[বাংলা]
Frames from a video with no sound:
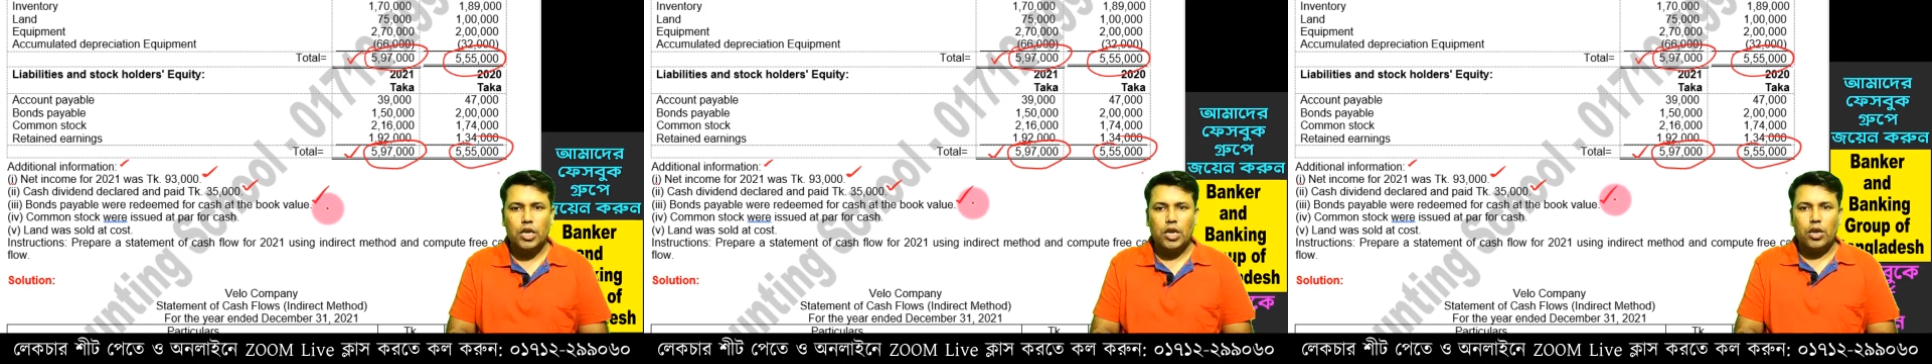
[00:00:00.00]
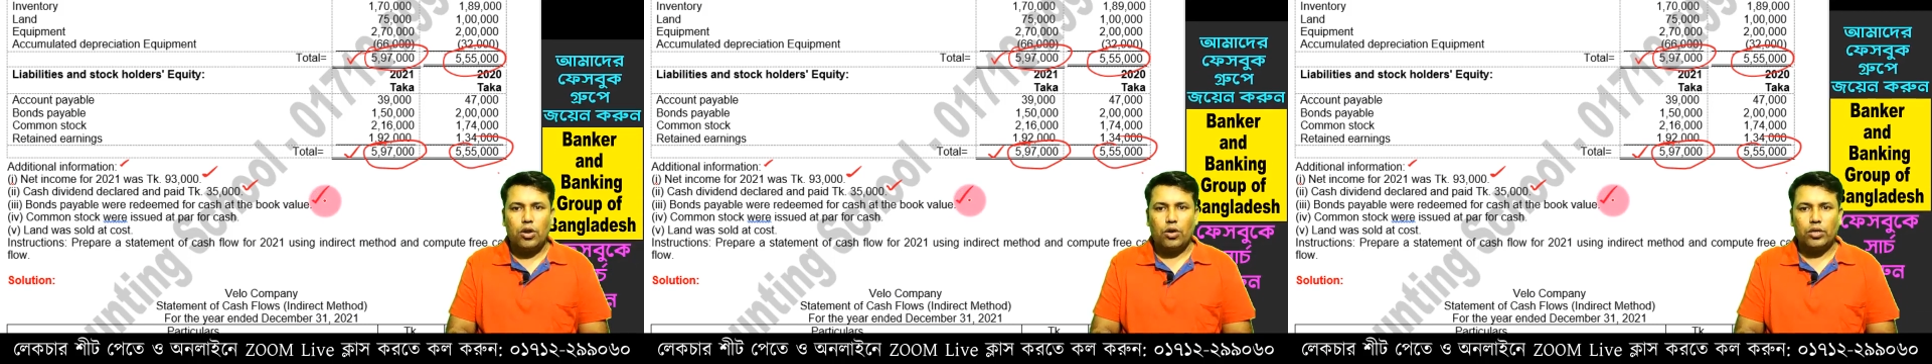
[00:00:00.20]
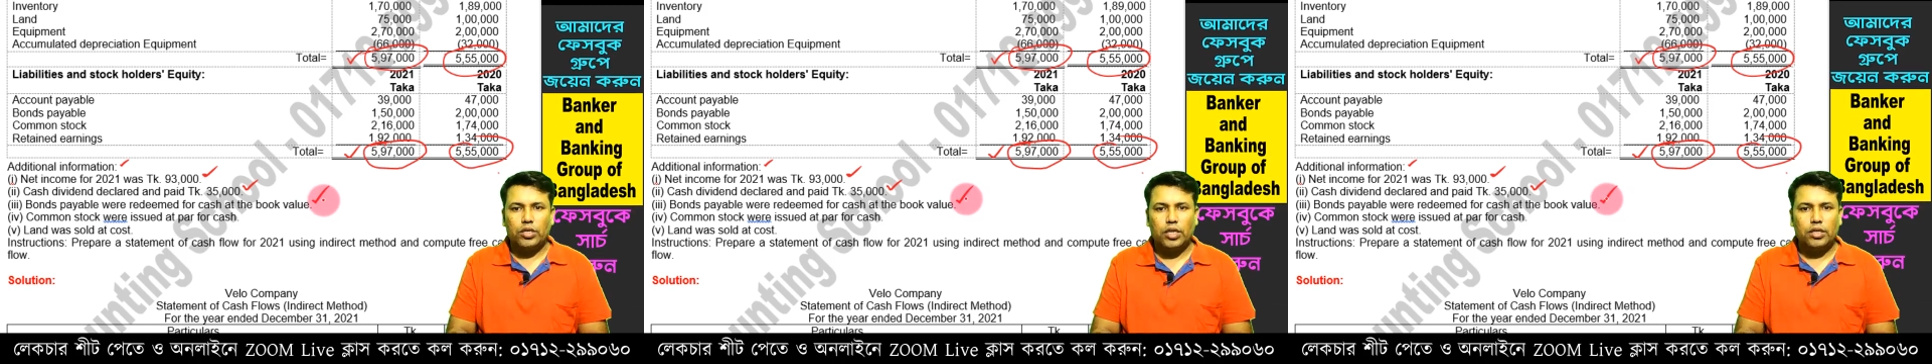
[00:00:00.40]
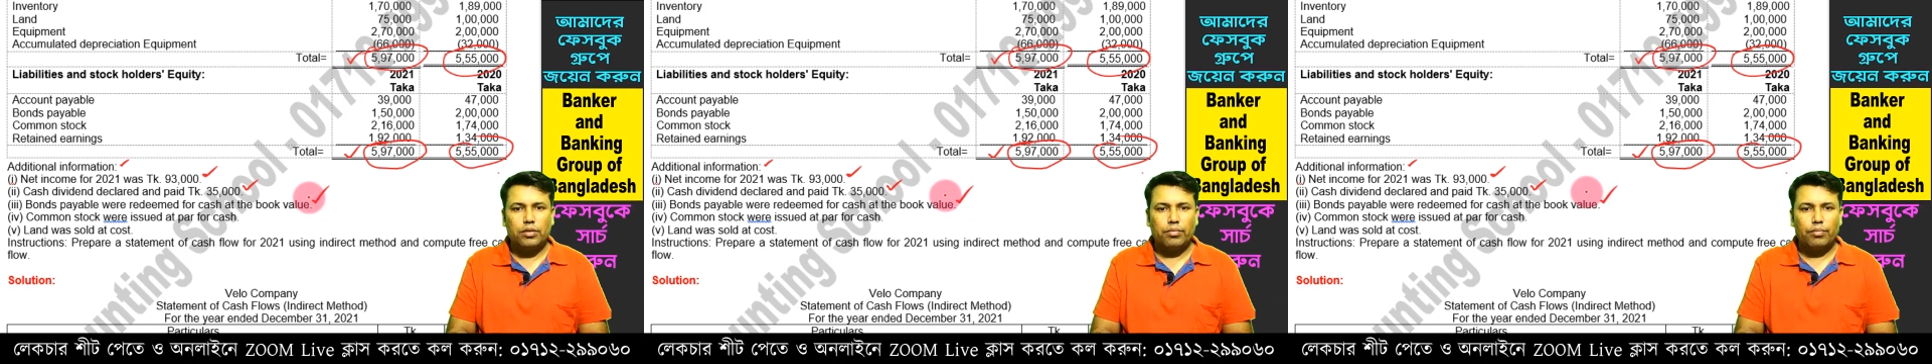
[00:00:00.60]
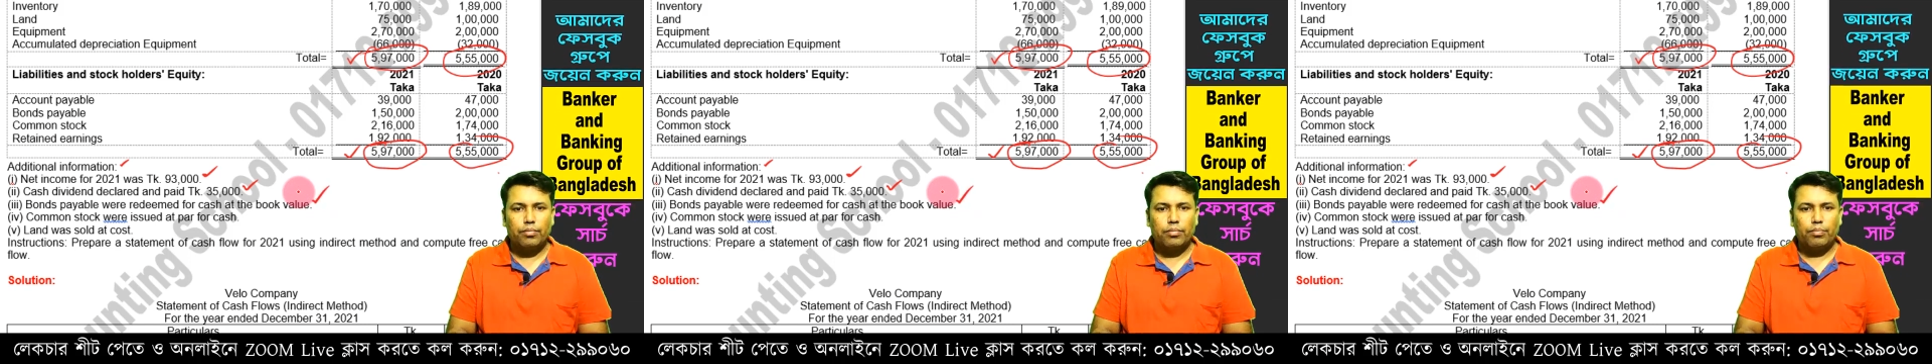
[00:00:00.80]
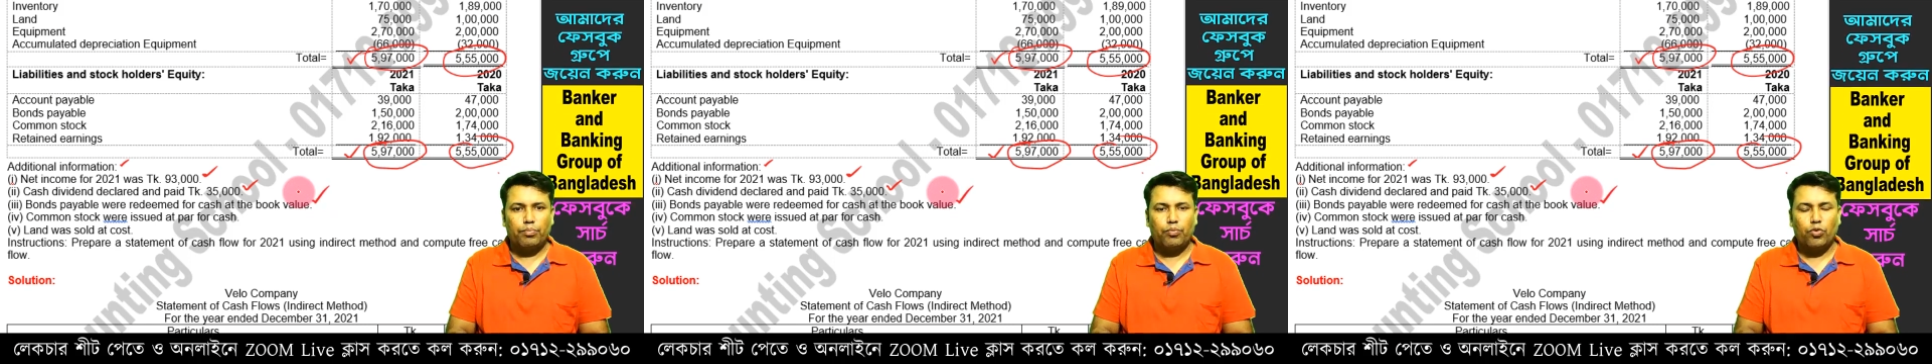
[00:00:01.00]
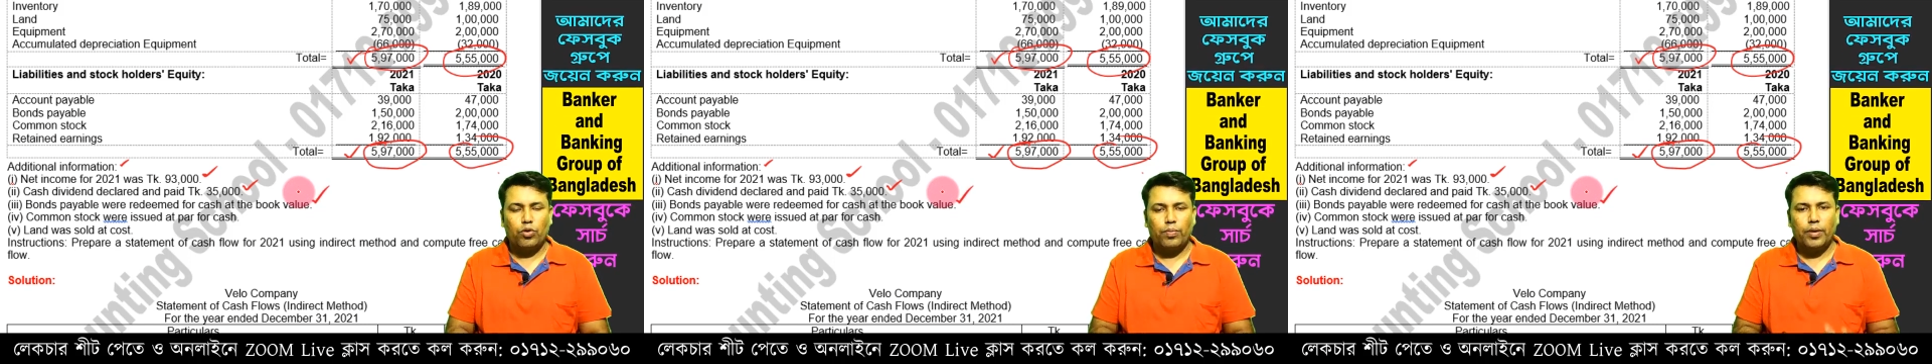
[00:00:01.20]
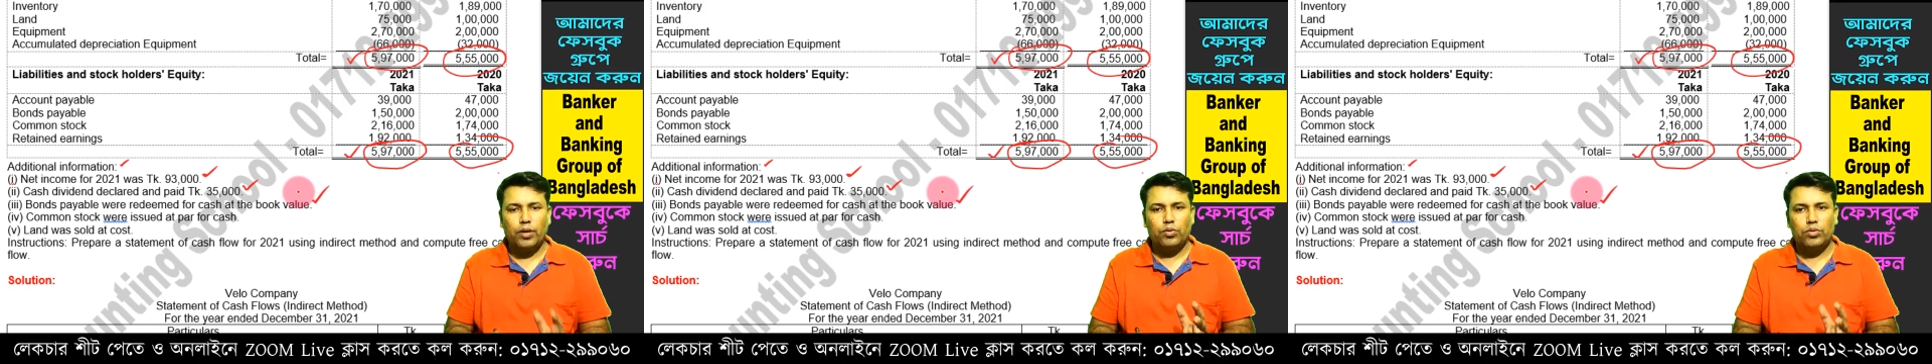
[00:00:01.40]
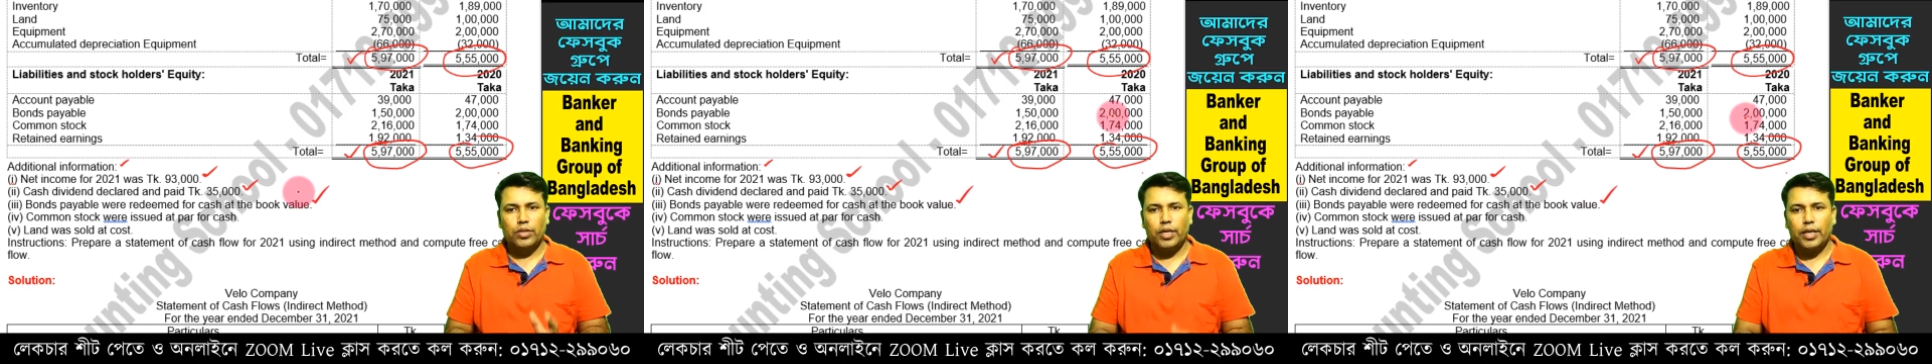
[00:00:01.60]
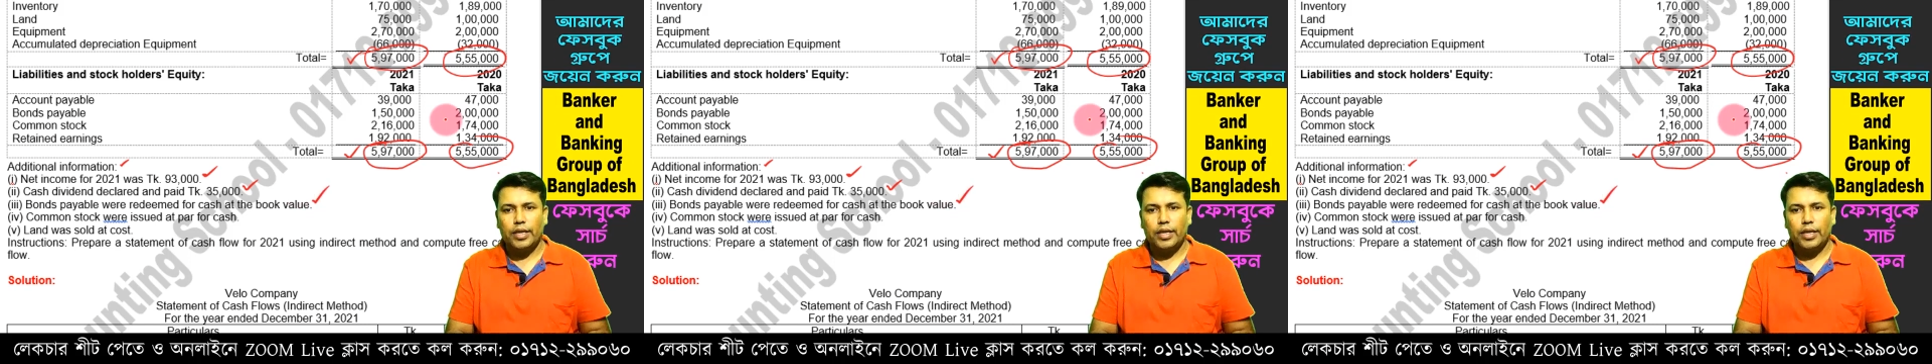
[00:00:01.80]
অর্থাৎ বুক ভ্যালুতে